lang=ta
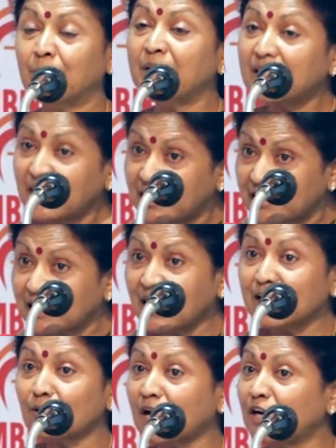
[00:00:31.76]
மிக
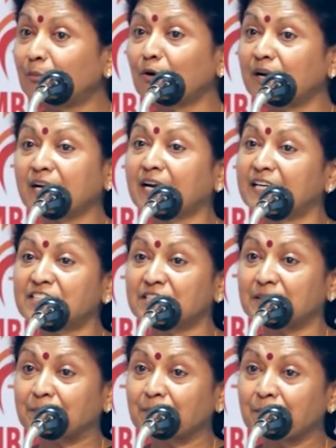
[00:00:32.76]
அழகான ஒரு அனுபவம் எனக்கு
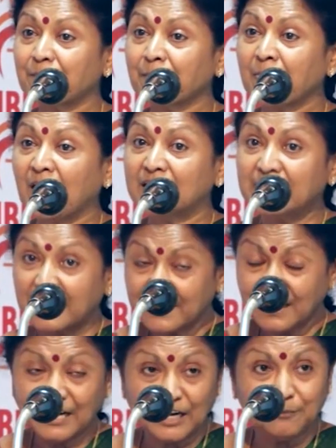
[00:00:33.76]
கிடைச்சிது அந்த
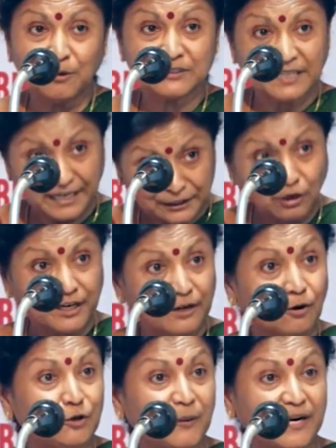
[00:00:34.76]
அழகான அனுபவத்தை நான் இதோடய
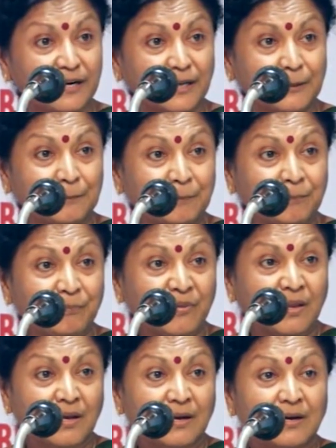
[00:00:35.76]
கொண்டு வரேன் நான்
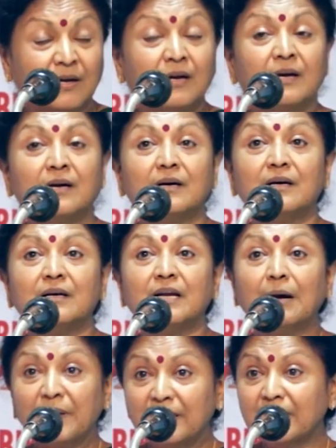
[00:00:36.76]

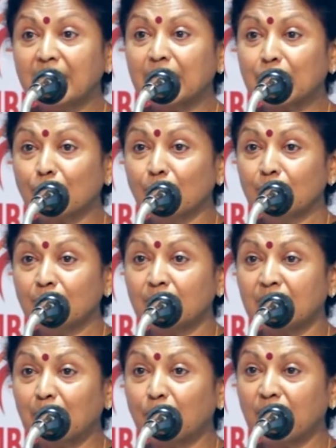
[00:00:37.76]
நாம் என்ன நினைக்கிறோம்
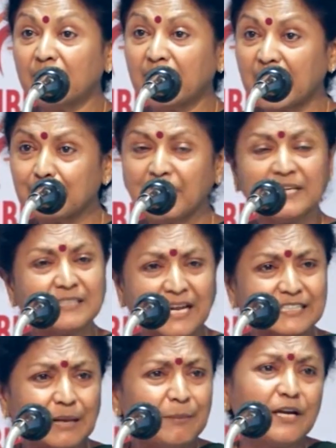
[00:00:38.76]
நம்மளுடைய நேர்மை இதில்
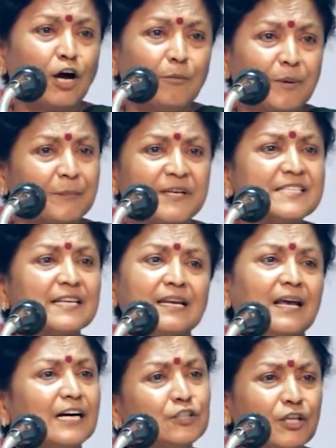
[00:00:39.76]
எதுலேயுமே காம்ப்ரமைஸ்
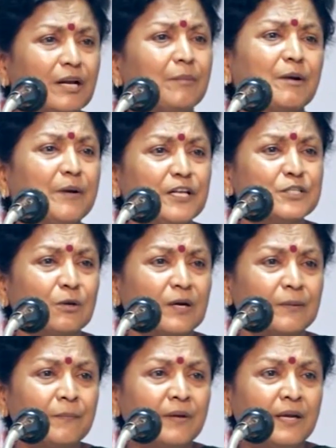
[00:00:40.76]
இல்லை அதையும் நான் மறுபடியும்
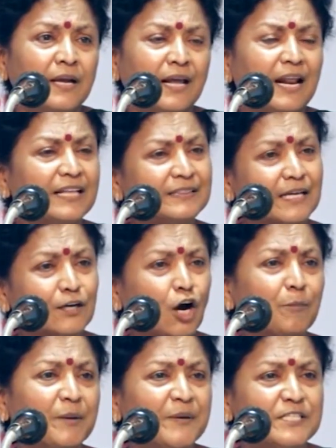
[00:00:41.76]
சொல்கிறேன் இதில் எந்த
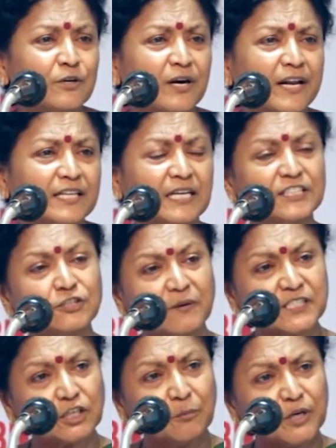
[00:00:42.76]
காம்ப்ரமைஸும் கிடையாது அஞ்சு
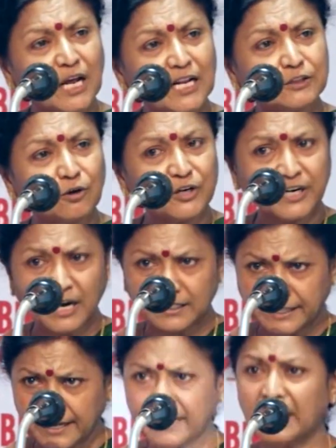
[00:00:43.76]
வருஷத்துக்கு முன்னால் தோன்றின
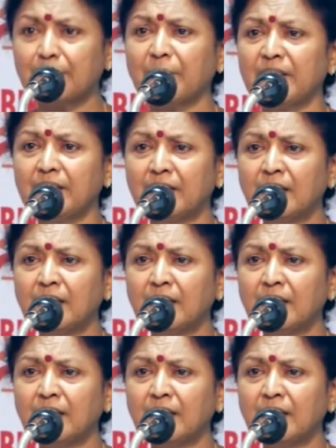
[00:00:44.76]
அதே நேர்மை